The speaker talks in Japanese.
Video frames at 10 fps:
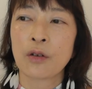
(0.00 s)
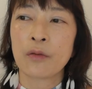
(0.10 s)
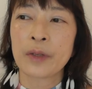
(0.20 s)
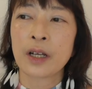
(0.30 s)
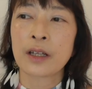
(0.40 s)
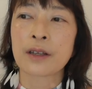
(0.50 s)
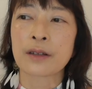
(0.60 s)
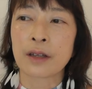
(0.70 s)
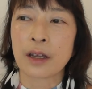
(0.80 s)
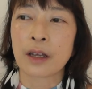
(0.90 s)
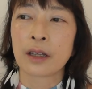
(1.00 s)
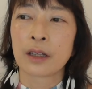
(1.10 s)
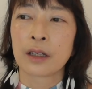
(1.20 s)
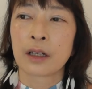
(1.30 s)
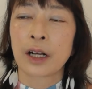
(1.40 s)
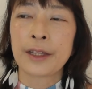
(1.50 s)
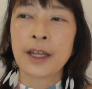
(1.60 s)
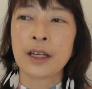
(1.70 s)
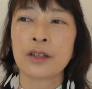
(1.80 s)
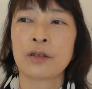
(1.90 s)
込みがですね
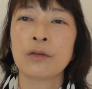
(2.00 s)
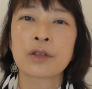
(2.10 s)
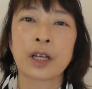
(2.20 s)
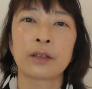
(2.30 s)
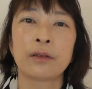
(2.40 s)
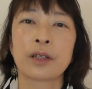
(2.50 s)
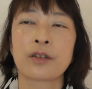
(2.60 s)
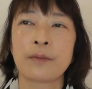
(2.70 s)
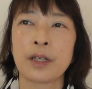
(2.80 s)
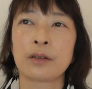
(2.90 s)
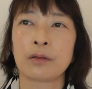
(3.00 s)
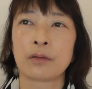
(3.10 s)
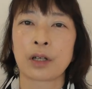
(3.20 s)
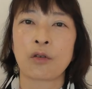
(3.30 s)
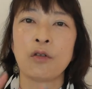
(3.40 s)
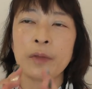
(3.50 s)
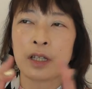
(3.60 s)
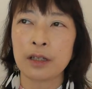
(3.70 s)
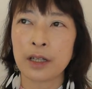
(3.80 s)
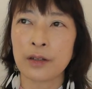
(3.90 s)
硬い人をちゃんと集めるような
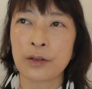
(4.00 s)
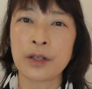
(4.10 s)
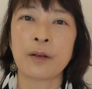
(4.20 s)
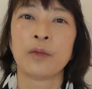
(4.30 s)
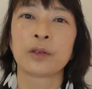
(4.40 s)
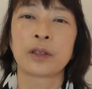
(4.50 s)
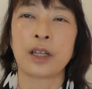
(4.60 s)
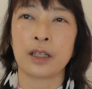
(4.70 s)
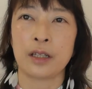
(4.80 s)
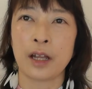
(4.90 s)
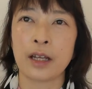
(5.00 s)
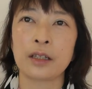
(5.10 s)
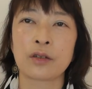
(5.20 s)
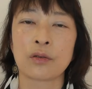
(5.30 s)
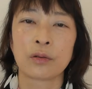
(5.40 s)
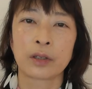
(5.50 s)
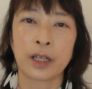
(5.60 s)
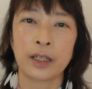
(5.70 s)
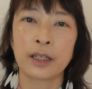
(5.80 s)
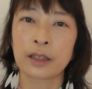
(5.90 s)
コミュニティすら持っていない状
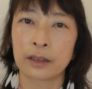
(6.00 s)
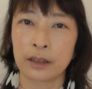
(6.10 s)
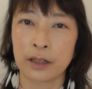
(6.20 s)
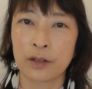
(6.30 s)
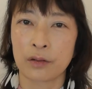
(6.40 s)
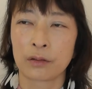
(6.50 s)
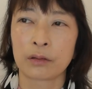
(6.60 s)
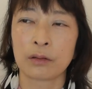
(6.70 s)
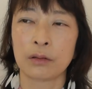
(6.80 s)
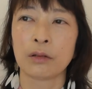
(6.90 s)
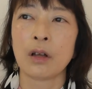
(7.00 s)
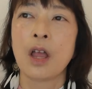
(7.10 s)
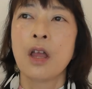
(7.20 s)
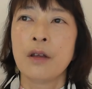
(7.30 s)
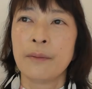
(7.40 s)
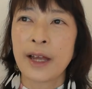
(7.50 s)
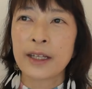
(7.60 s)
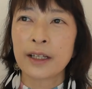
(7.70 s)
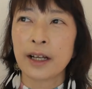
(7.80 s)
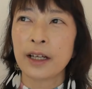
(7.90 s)
態だったりすると
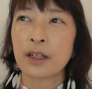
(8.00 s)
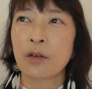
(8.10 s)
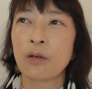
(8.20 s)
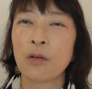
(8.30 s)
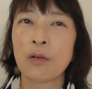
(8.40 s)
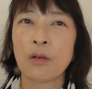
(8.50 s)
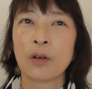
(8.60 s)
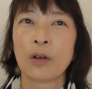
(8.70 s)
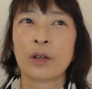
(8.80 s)
毎回こ